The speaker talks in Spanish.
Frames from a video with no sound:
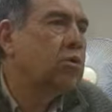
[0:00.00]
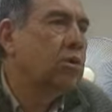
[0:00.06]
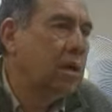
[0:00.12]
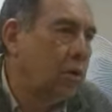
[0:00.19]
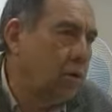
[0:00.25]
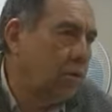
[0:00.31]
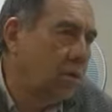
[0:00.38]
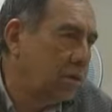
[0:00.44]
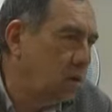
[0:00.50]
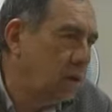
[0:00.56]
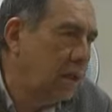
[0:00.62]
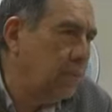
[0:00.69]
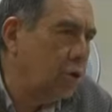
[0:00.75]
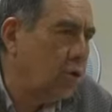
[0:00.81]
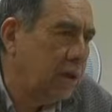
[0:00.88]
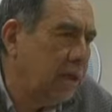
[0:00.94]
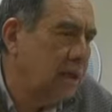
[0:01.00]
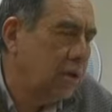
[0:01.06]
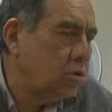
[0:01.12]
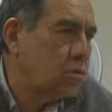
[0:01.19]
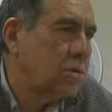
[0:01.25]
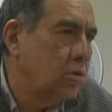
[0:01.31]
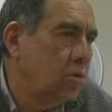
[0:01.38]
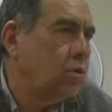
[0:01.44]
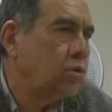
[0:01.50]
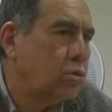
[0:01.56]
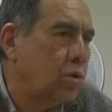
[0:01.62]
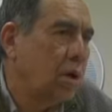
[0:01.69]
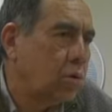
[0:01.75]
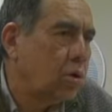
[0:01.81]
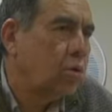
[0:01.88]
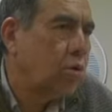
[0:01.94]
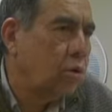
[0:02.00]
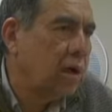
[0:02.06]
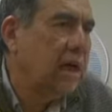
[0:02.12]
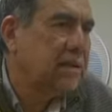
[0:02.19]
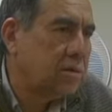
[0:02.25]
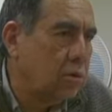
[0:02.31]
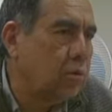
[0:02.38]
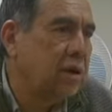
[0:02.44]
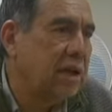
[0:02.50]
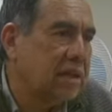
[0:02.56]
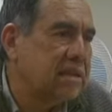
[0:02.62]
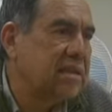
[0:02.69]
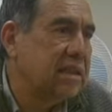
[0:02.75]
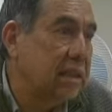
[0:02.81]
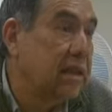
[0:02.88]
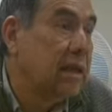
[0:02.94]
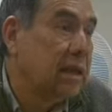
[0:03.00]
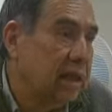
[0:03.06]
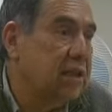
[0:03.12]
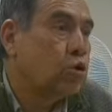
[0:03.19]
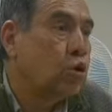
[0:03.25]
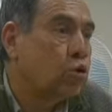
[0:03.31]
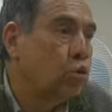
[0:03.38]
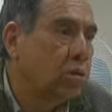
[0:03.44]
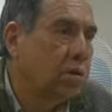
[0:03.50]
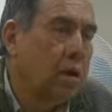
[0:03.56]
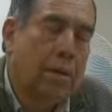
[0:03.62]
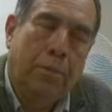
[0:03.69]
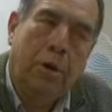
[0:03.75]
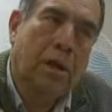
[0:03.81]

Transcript: estoy de acuerdo. En términos genéricos, yo estoy de acuerdo con que las comunidades les consulten.